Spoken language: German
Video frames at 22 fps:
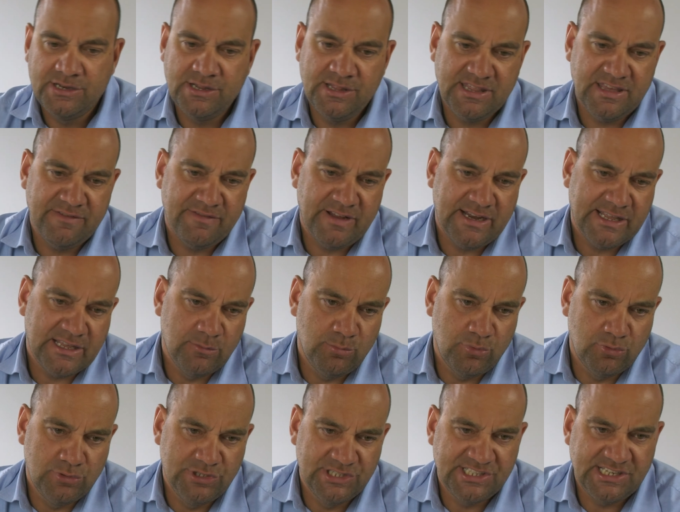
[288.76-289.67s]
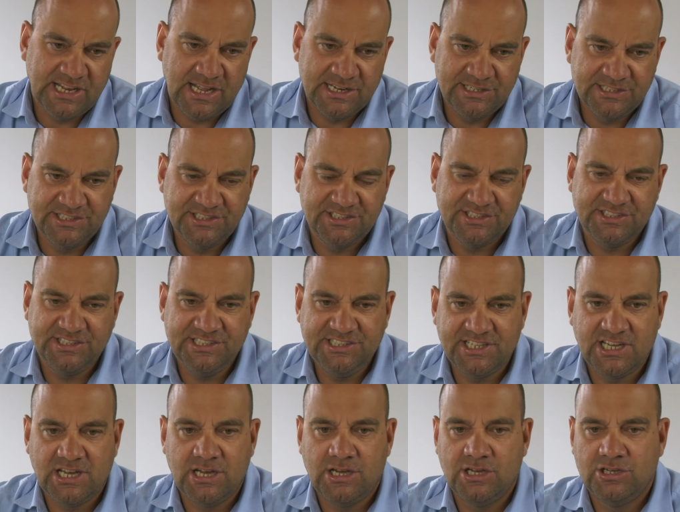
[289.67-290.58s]
des jeweiligen Bundeslandes
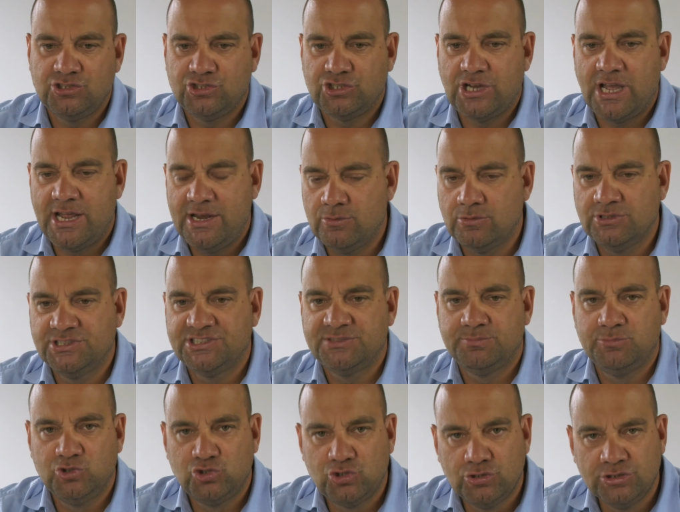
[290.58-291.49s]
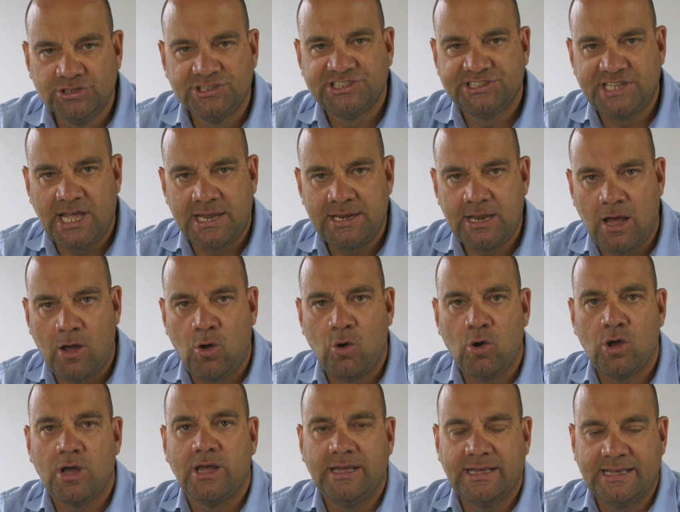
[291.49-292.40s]
dieser Scheidungsbeschluss dann
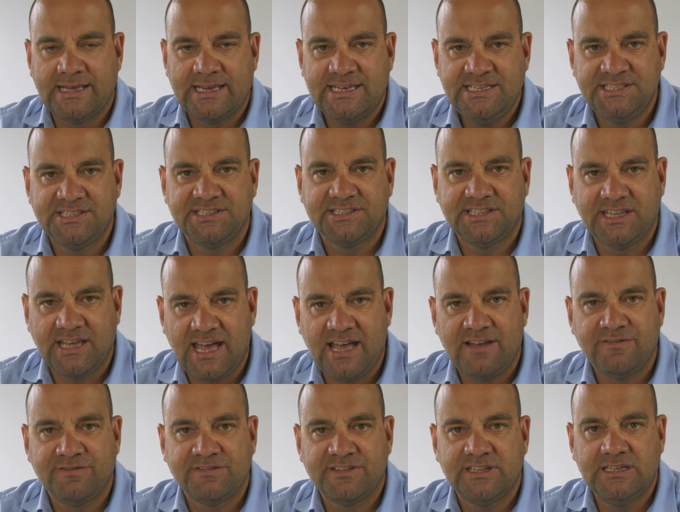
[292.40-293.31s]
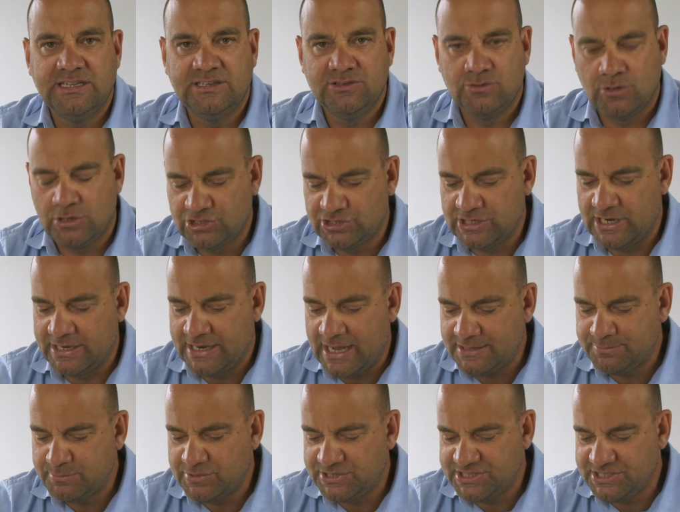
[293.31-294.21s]
auch Rechtskraft in Deutschland
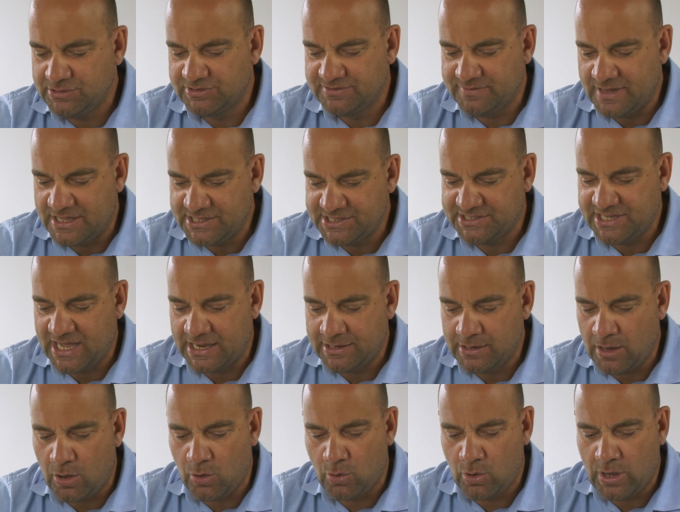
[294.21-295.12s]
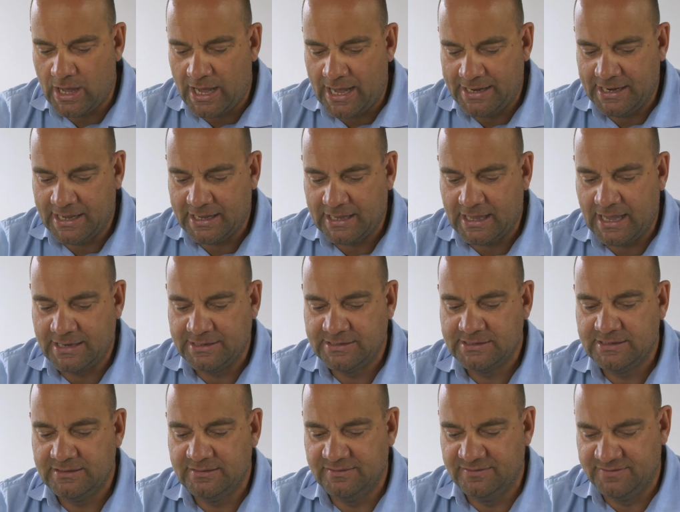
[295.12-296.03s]
hat, beziehungsweise dann auch
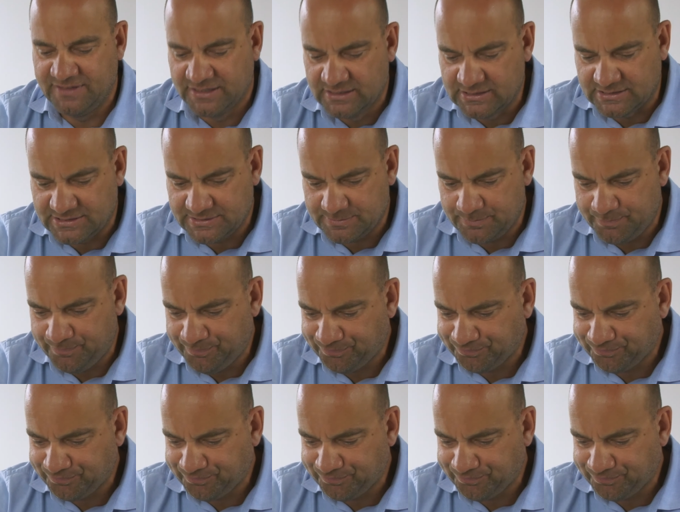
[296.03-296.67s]
anerkannt wird.